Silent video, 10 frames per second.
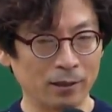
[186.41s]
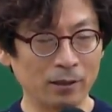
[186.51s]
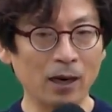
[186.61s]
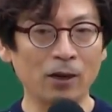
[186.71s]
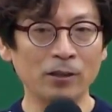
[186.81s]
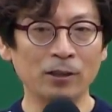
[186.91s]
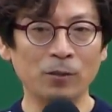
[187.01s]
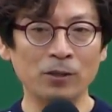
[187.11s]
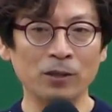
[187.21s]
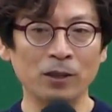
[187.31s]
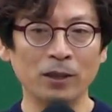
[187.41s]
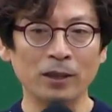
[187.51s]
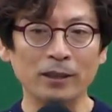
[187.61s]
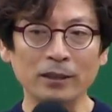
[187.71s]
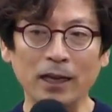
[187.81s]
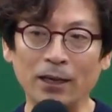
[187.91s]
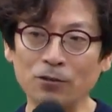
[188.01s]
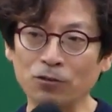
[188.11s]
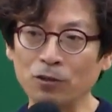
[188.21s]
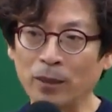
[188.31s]
그 가격에서는 먼저
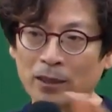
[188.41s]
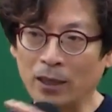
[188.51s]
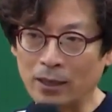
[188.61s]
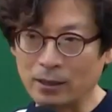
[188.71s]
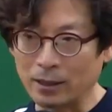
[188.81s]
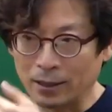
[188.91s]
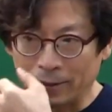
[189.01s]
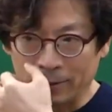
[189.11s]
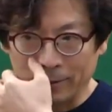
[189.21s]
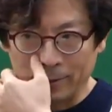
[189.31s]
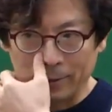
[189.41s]
자릿수를 판단해야 되잖아요.